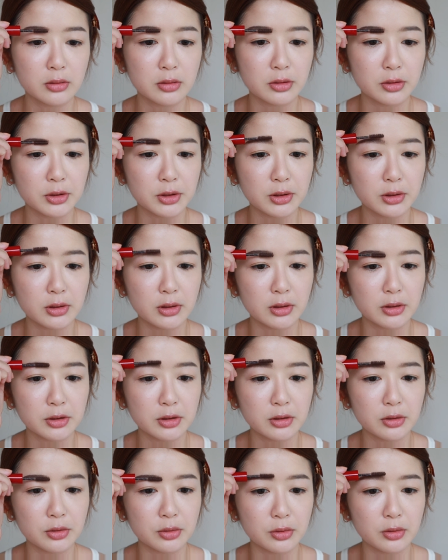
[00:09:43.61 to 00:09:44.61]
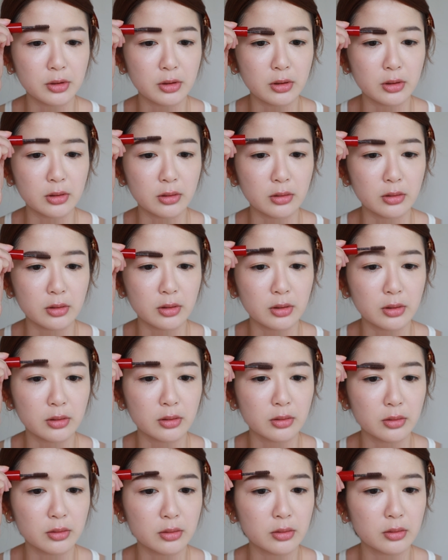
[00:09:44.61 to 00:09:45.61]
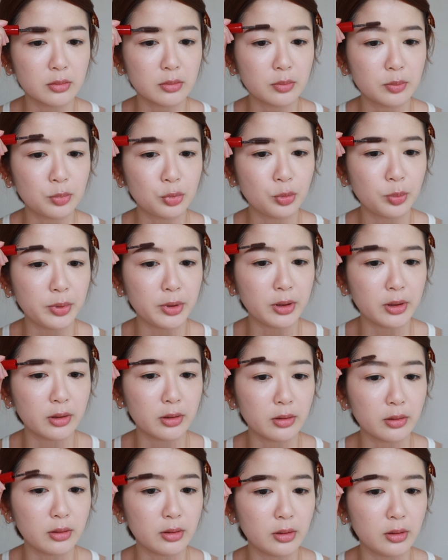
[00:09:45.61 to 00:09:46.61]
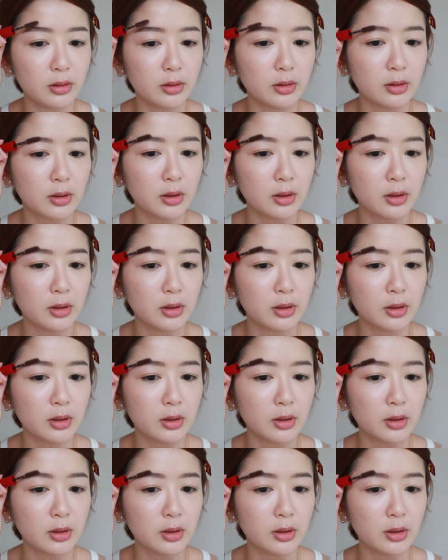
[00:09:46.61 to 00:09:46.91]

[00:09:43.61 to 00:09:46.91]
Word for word: 可是也是有一点点不便宜。